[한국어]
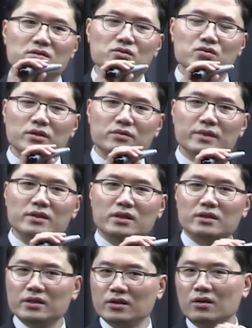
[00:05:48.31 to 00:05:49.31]

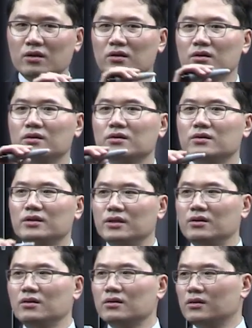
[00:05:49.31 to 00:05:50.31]
수익금을 1억,
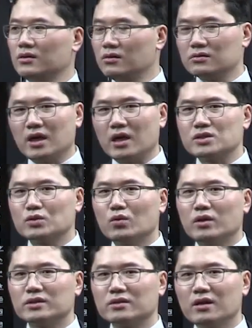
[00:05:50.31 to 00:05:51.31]
1억, 1억 다
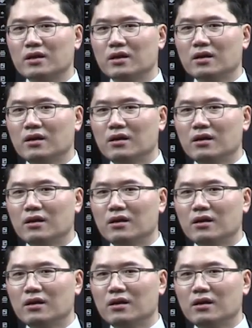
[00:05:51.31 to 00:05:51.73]
신고하는데